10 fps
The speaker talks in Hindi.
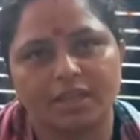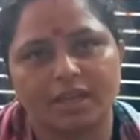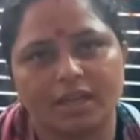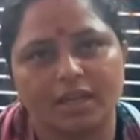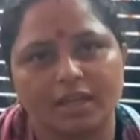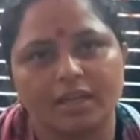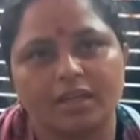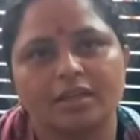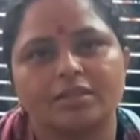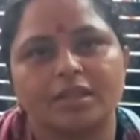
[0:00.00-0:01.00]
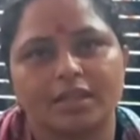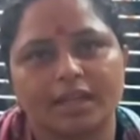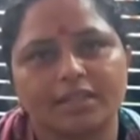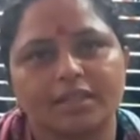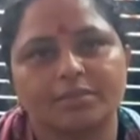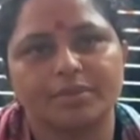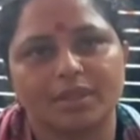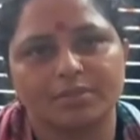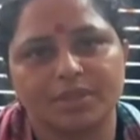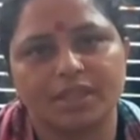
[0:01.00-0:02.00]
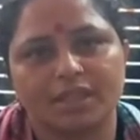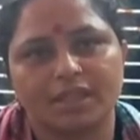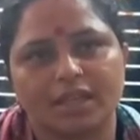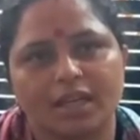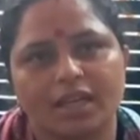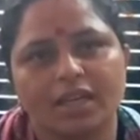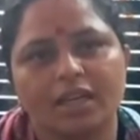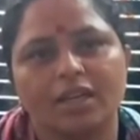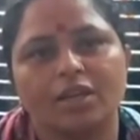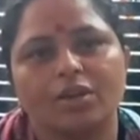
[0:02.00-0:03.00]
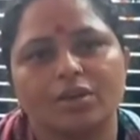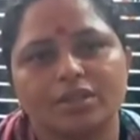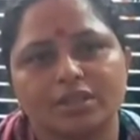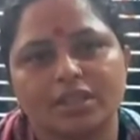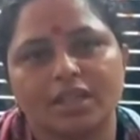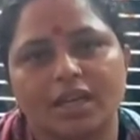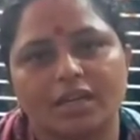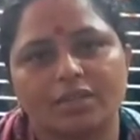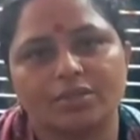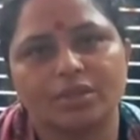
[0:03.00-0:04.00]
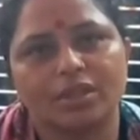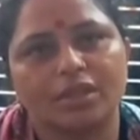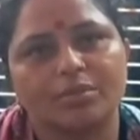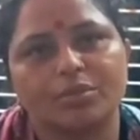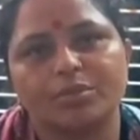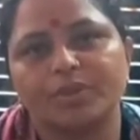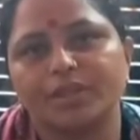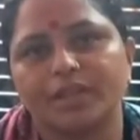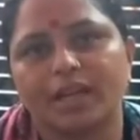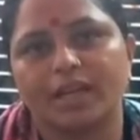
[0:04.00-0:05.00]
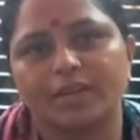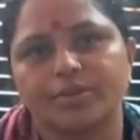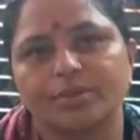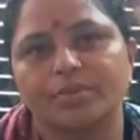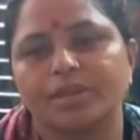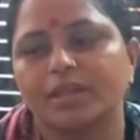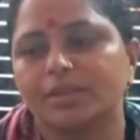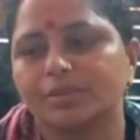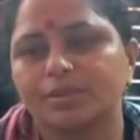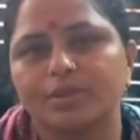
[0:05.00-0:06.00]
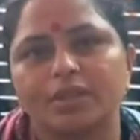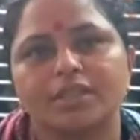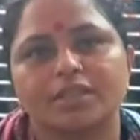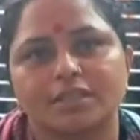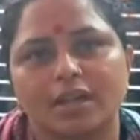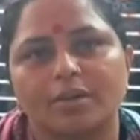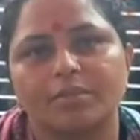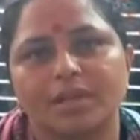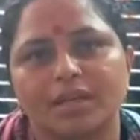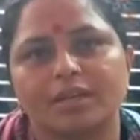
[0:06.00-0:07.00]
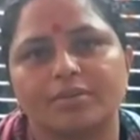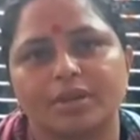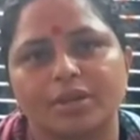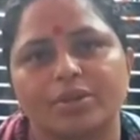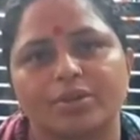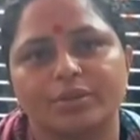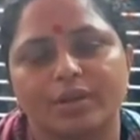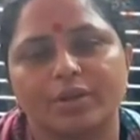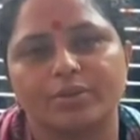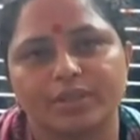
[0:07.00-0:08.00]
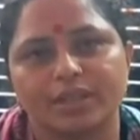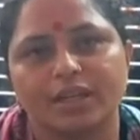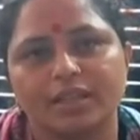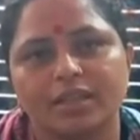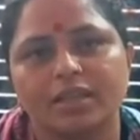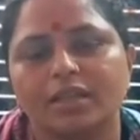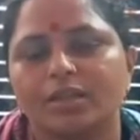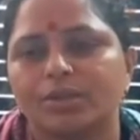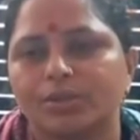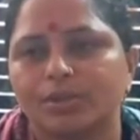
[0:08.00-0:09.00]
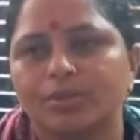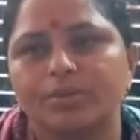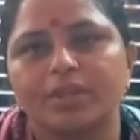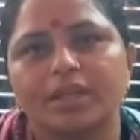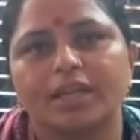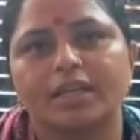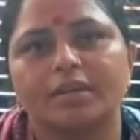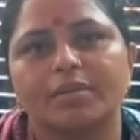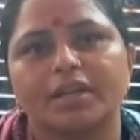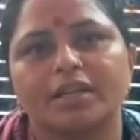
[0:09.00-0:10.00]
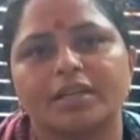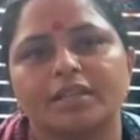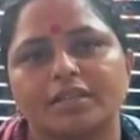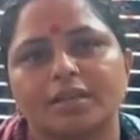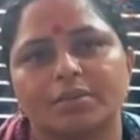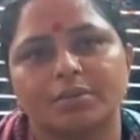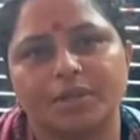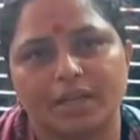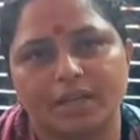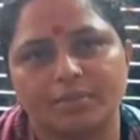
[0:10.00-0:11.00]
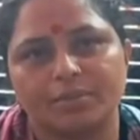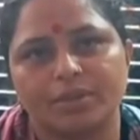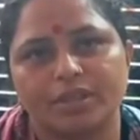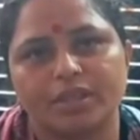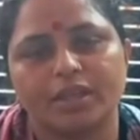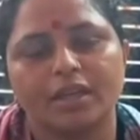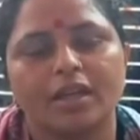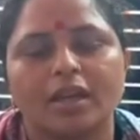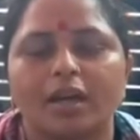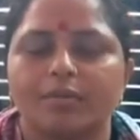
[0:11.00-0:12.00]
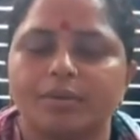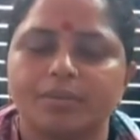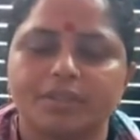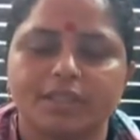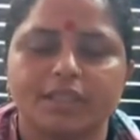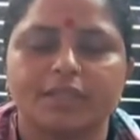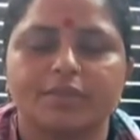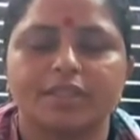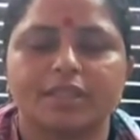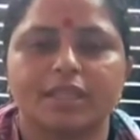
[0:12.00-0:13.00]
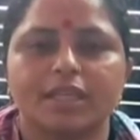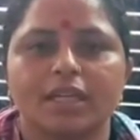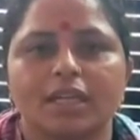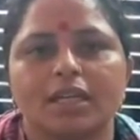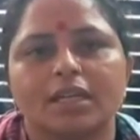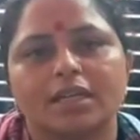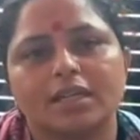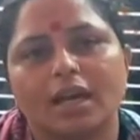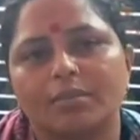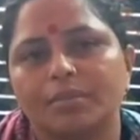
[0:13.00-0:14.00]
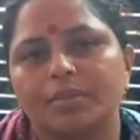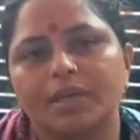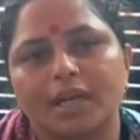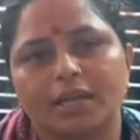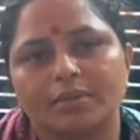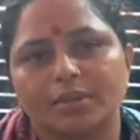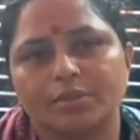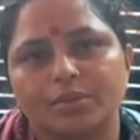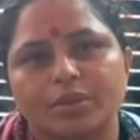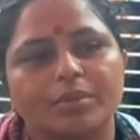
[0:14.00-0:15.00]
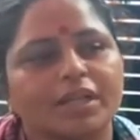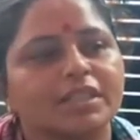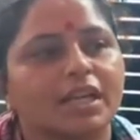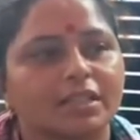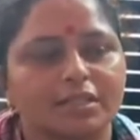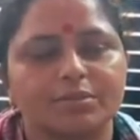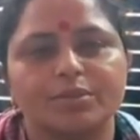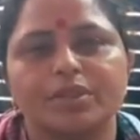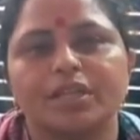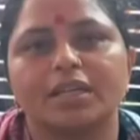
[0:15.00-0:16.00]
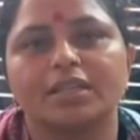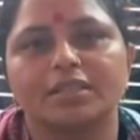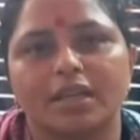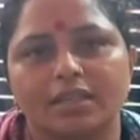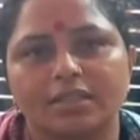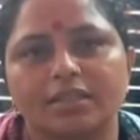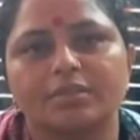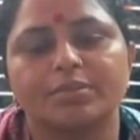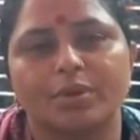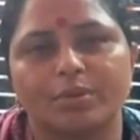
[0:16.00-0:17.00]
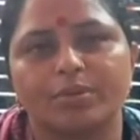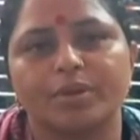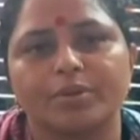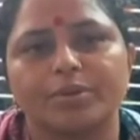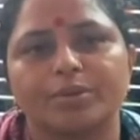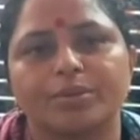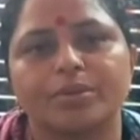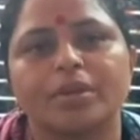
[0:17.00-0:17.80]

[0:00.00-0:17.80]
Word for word: कर रखा है सरकारी सड़क पर कब्जा कर रखा है और जिसके कारण जो है ये हमको पीटने आए क्योंकि मेरे हस्बैंड जो है काम में लगे हुए हैं कॉलोनी वालों के साथ तो इन्होंने क्या किया हमारे गेट के सामने पटाखे फोड़ रहे थे हमने बस ये रिक्वेस्ट करी कि यहाँ पर पटाखे मत फोड़ो हमारी सास जी बूढ़ी हैं सांस की प्रॉब्लम है उनको